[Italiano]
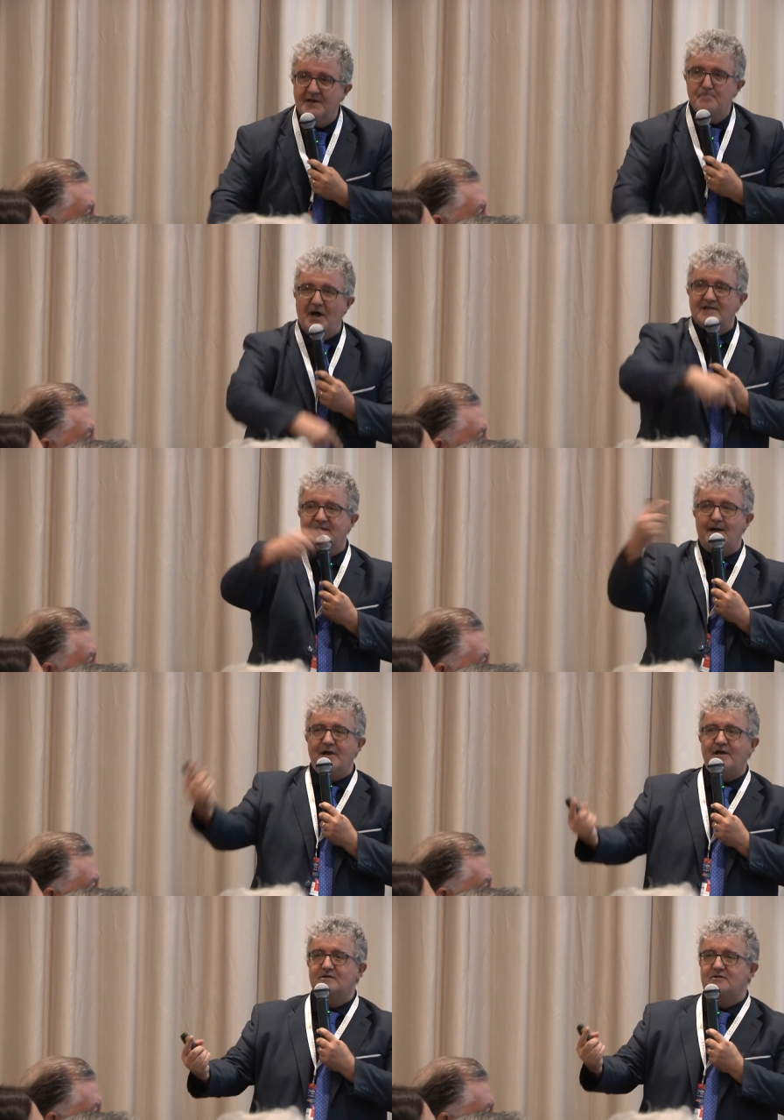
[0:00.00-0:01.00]

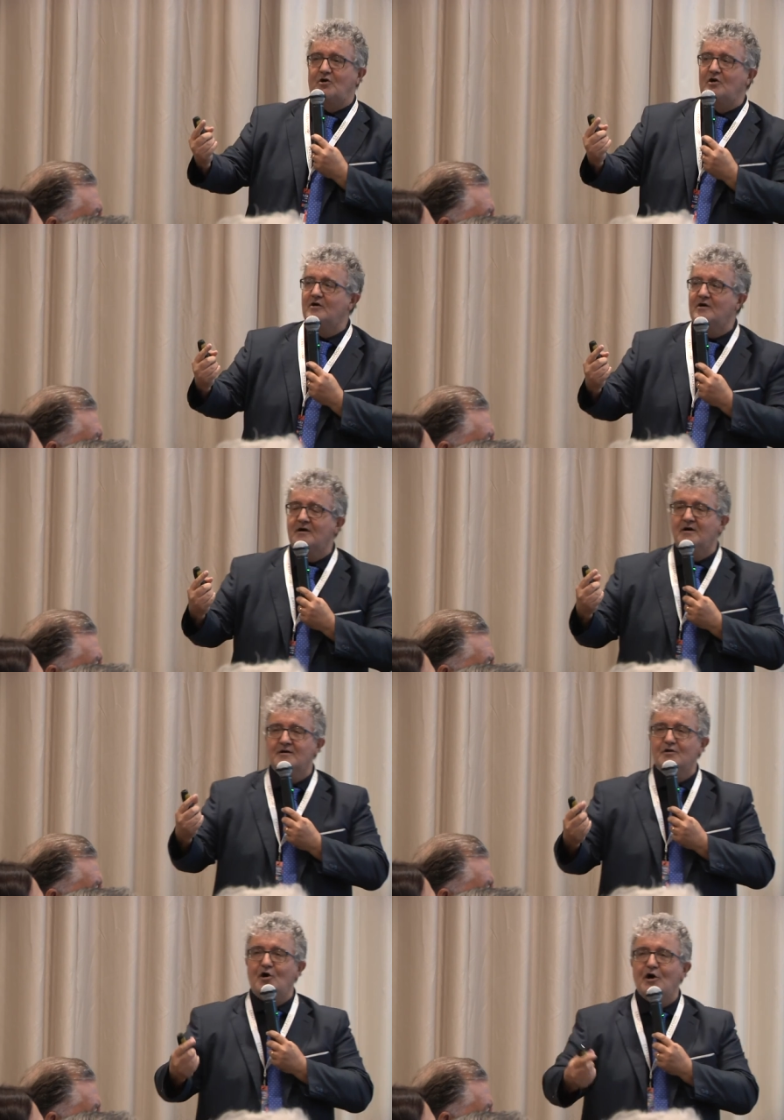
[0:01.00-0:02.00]
ribaltamento,
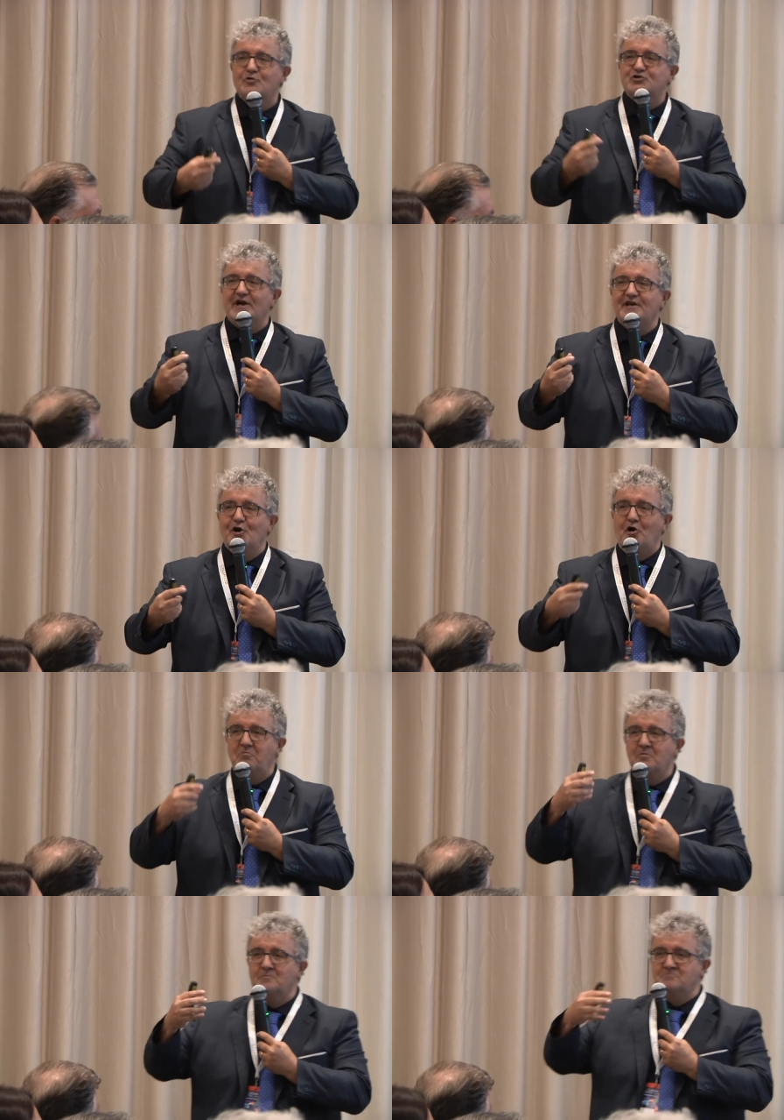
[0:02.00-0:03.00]
no Eugenio?